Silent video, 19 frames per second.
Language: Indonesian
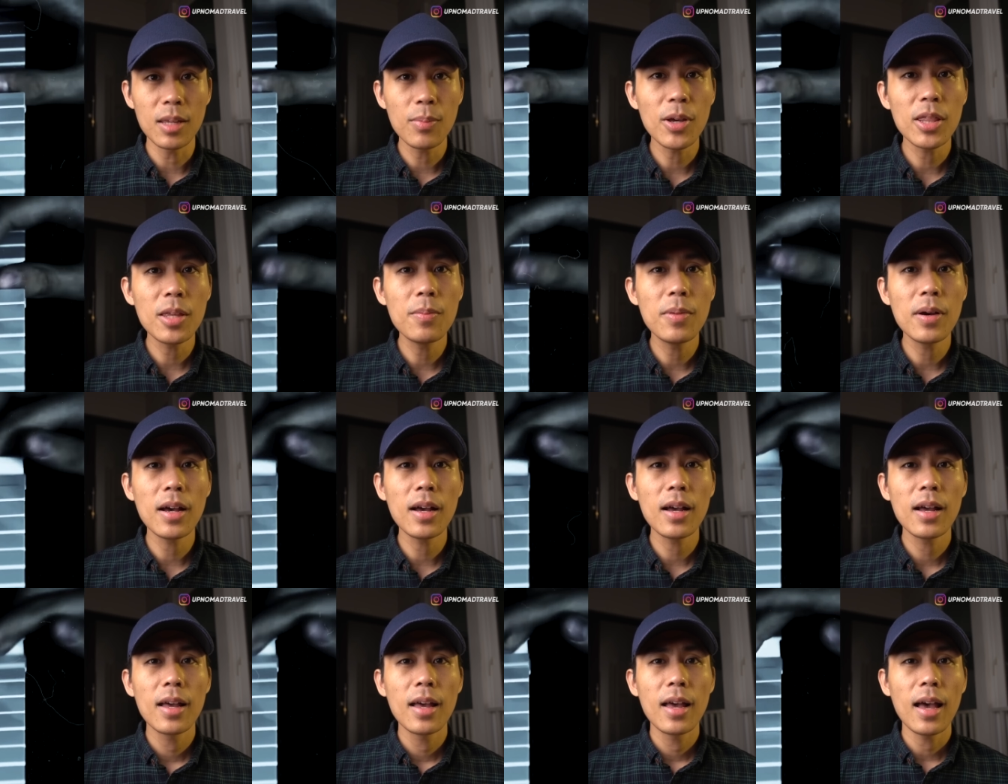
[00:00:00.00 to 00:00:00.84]
tiba-tiba
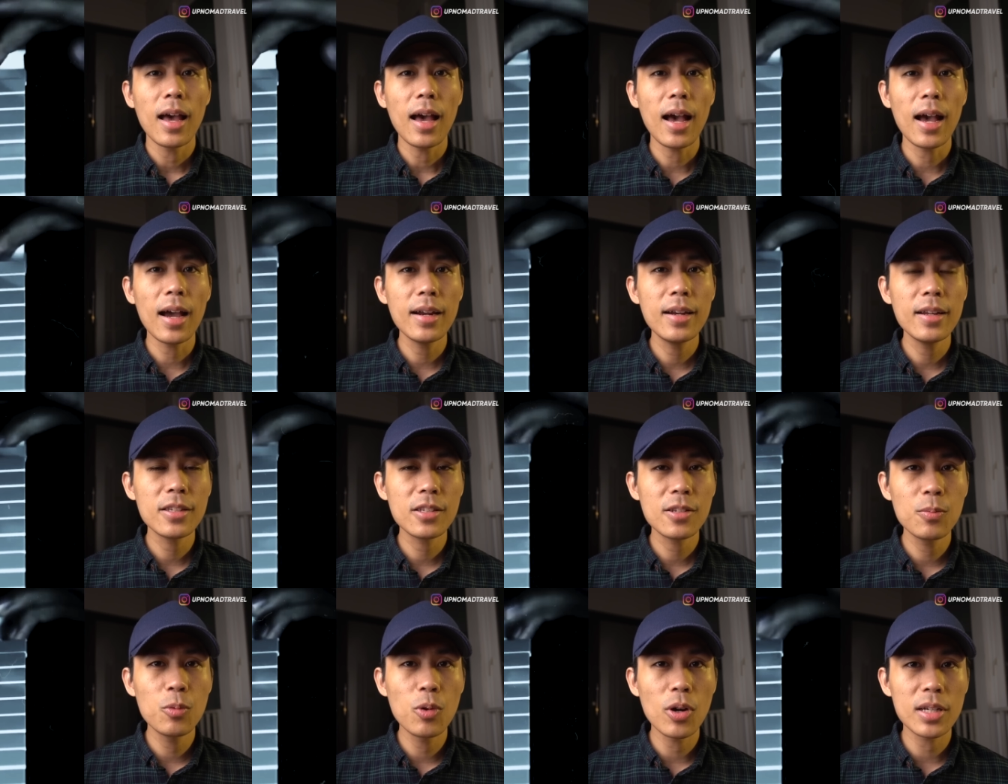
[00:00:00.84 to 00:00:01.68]
ada
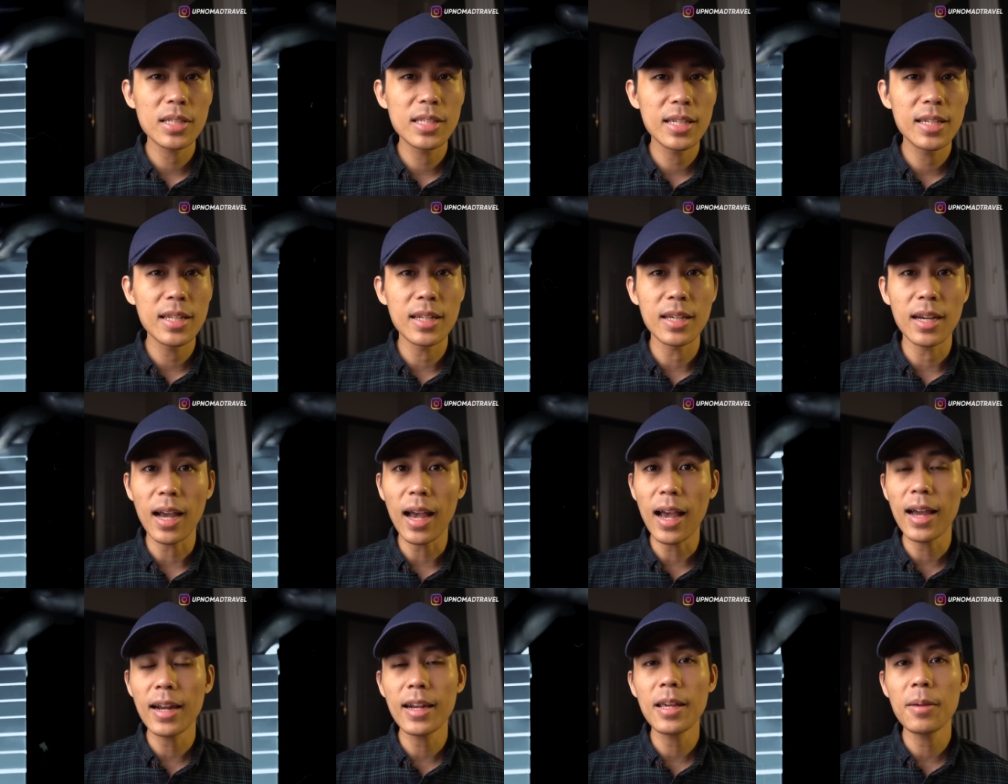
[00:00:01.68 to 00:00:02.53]
sebuah kejadian yang
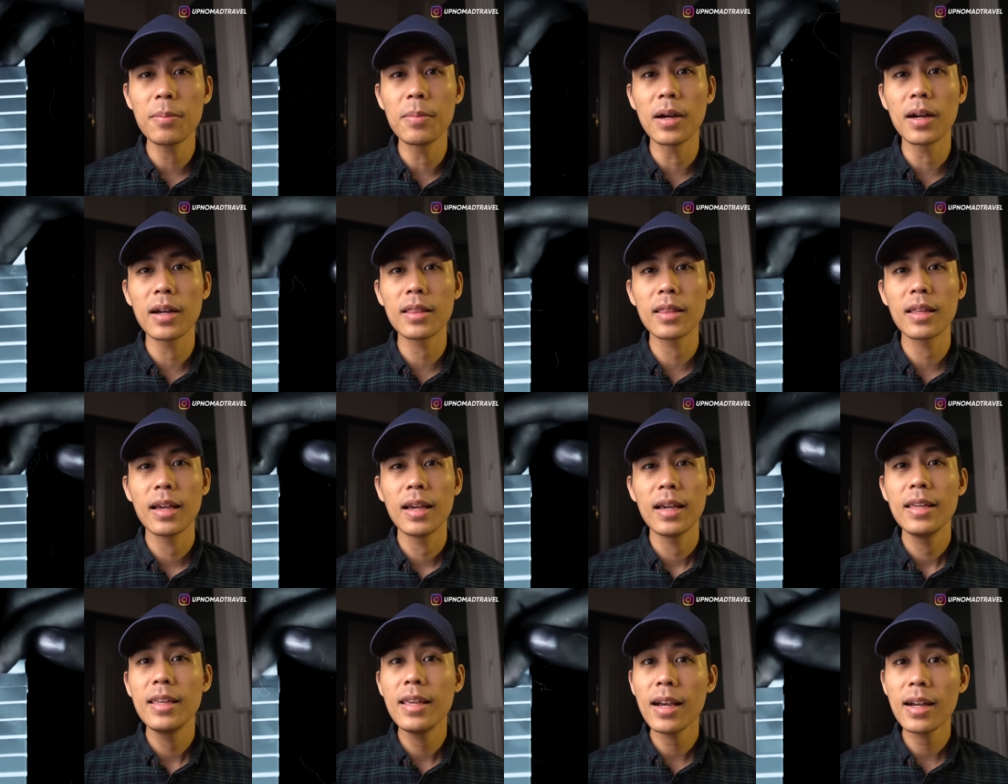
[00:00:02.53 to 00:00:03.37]
aneh banget
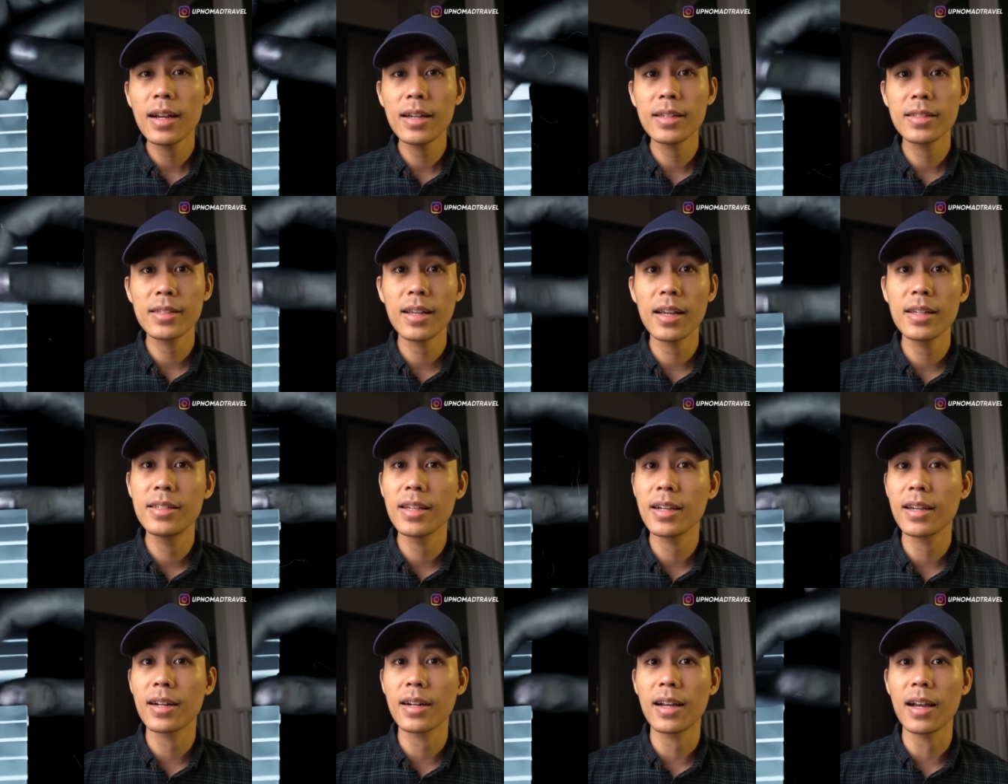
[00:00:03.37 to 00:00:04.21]
yang nggak sengaja
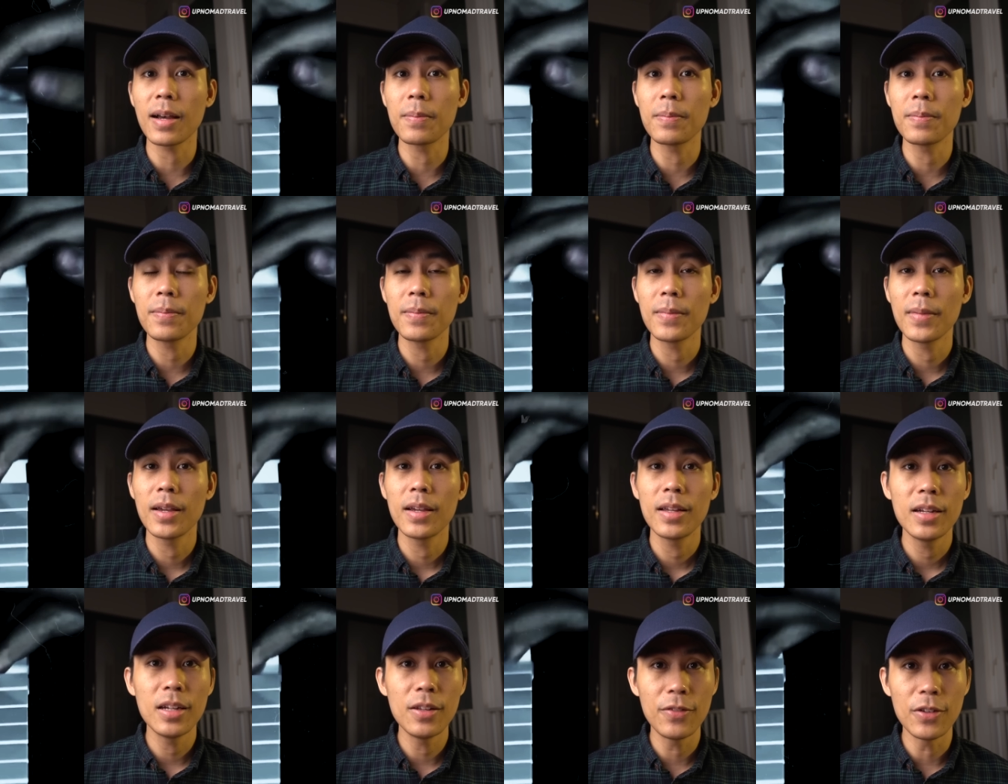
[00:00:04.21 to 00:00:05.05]
kerekam
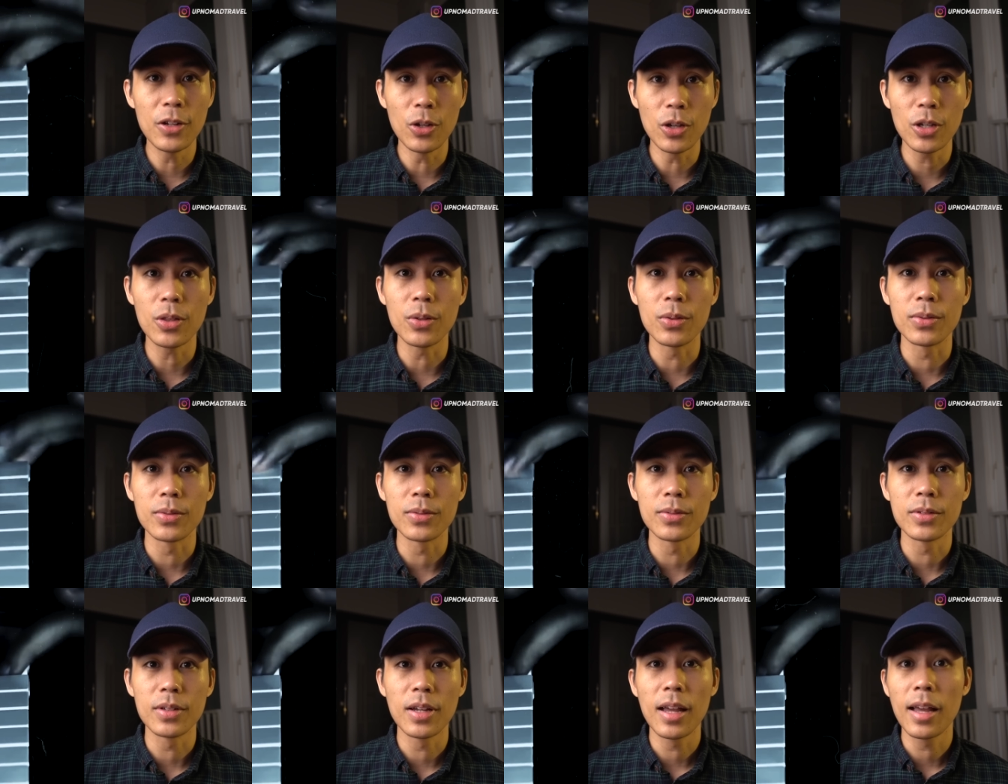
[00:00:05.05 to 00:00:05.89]
di video itu.
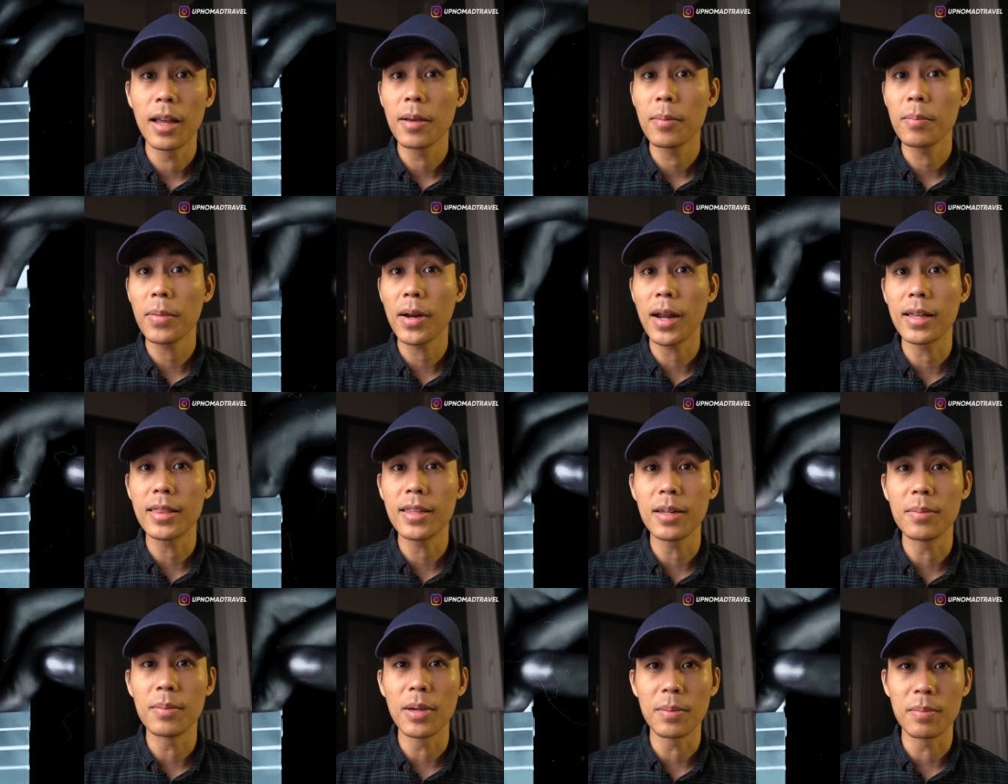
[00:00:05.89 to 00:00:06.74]

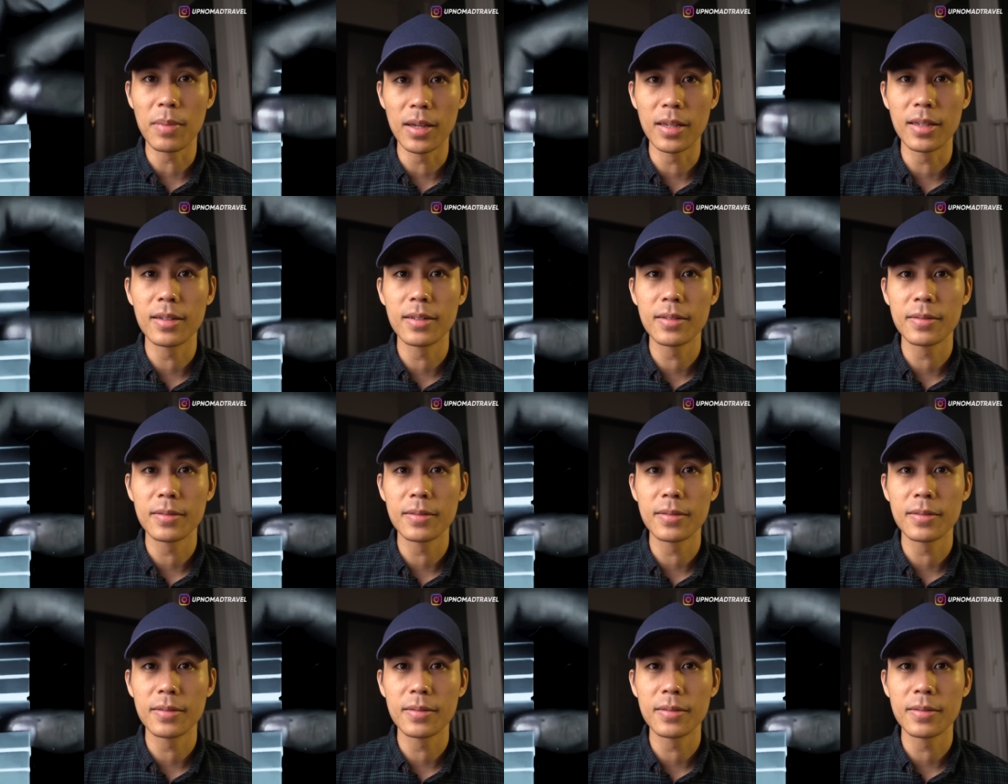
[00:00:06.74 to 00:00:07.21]
Perhatiin baik-baik.